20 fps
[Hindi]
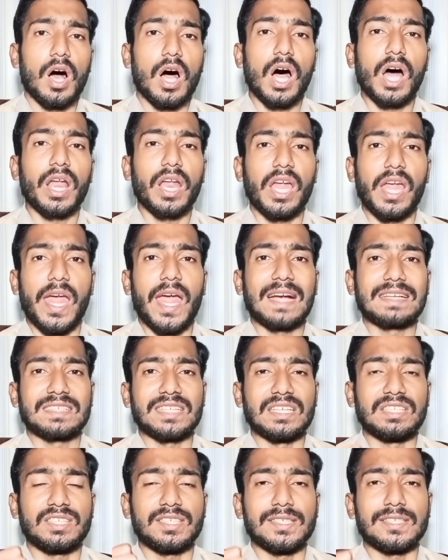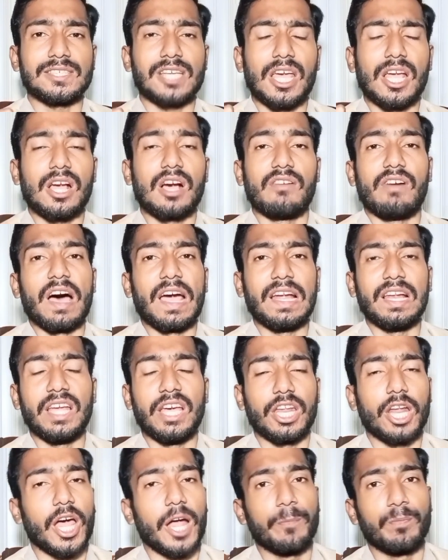हर एक से इस चीज की गवाही
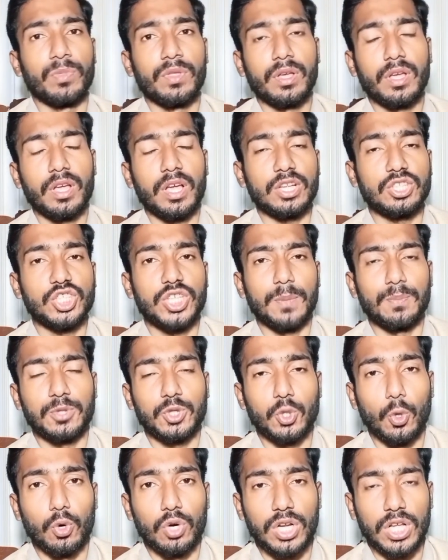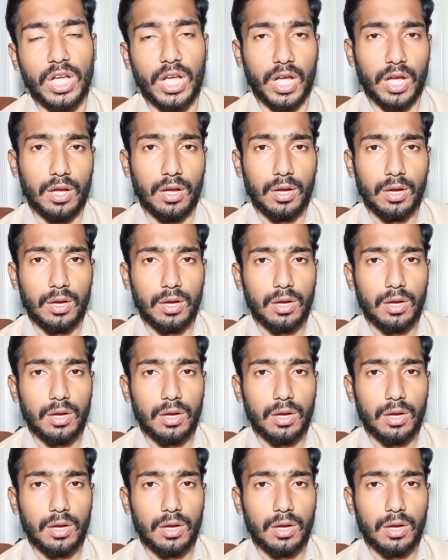ले रहा है कि शिप छोटी है